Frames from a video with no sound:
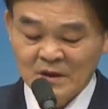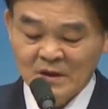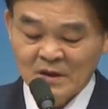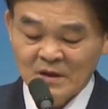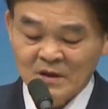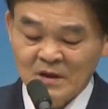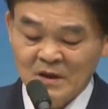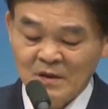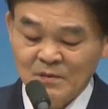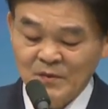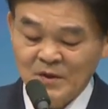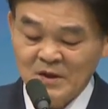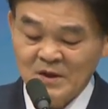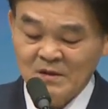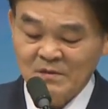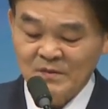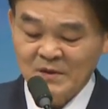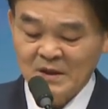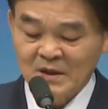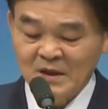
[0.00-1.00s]
그게
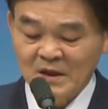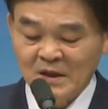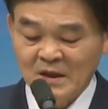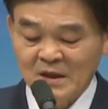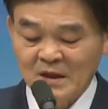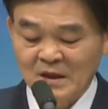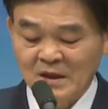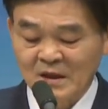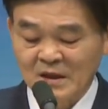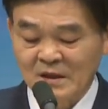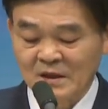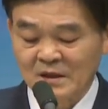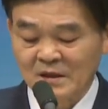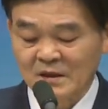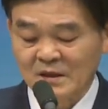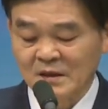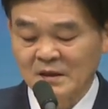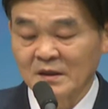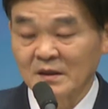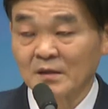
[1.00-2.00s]
무엇입니까?
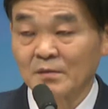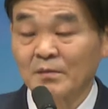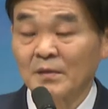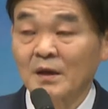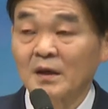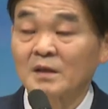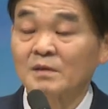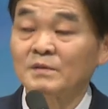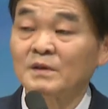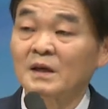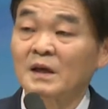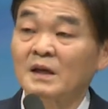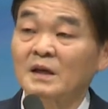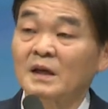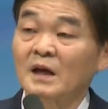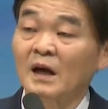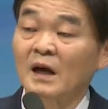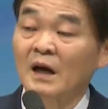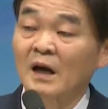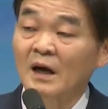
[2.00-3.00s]
그만큼
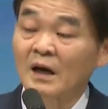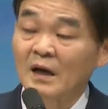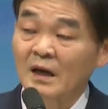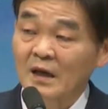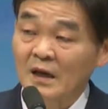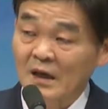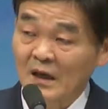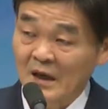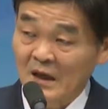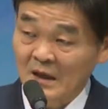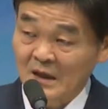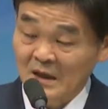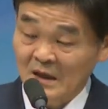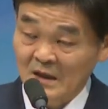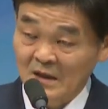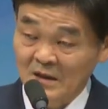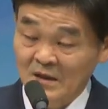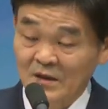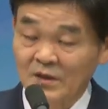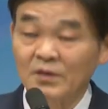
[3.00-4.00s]
인간이
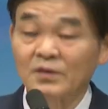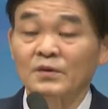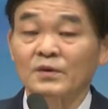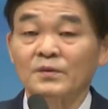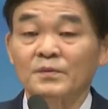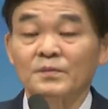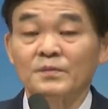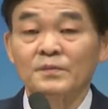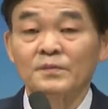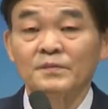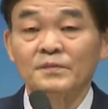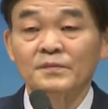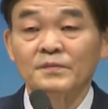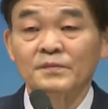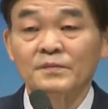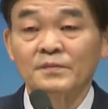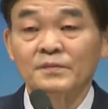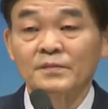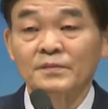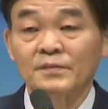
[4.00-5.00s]
악하다는 거예요.
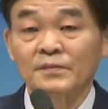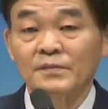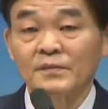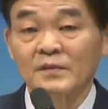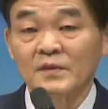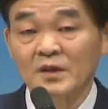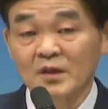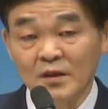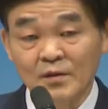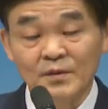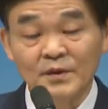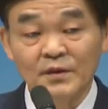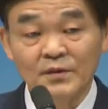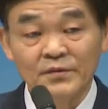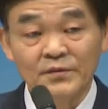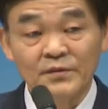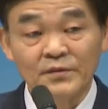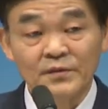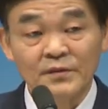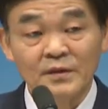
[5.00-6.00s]

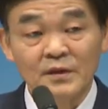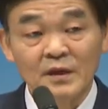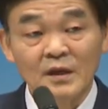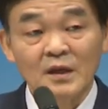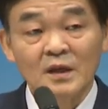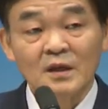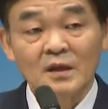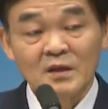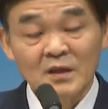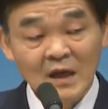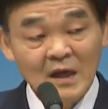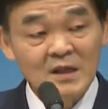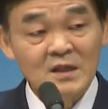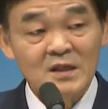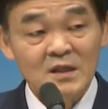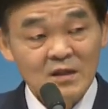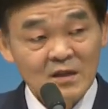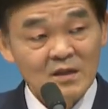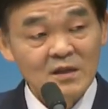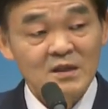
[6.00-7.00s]
그러면 그
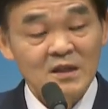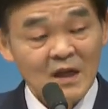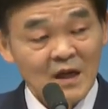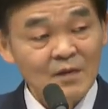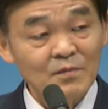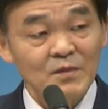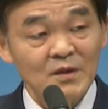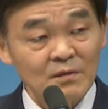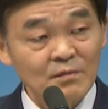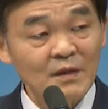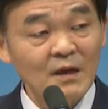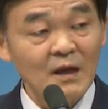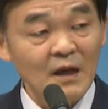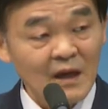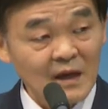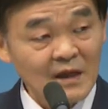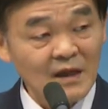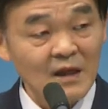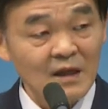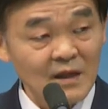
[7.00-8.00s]
당시 그 사람들만
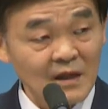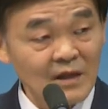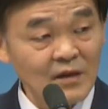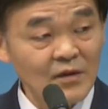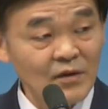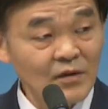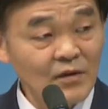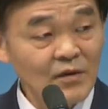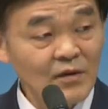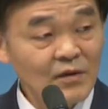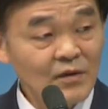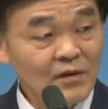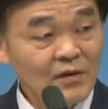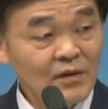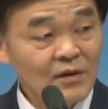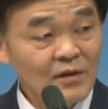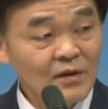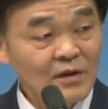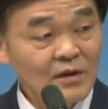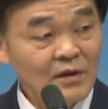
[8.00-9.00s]
악할까요?
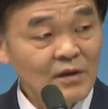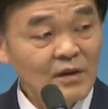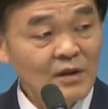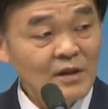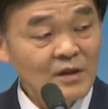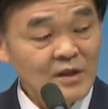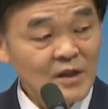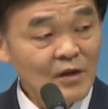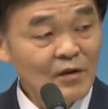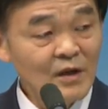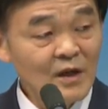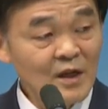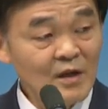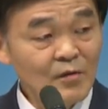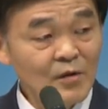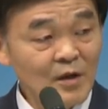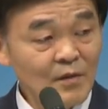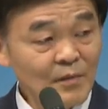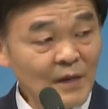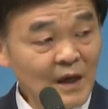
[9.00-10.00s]
저와
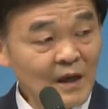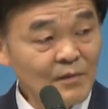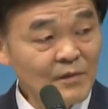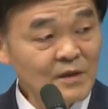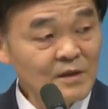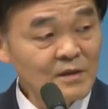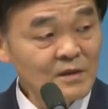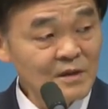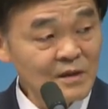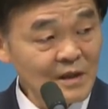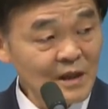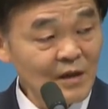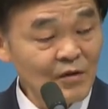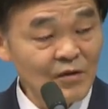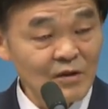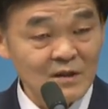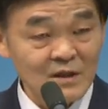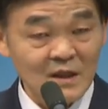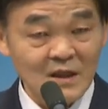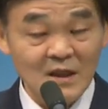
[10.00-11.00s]
여러분의 마음은
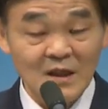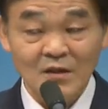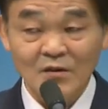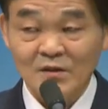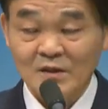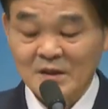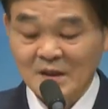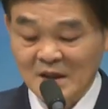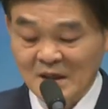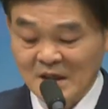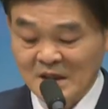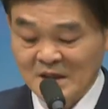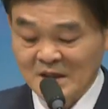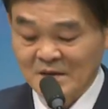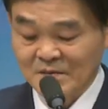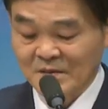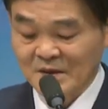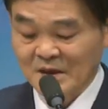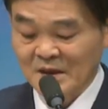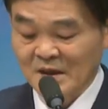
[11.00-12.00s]
선하고 착하다고
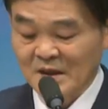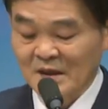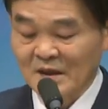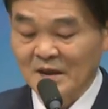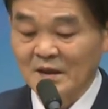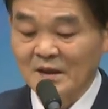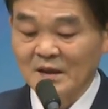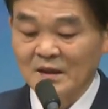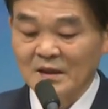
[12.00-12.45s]
생각하십니까?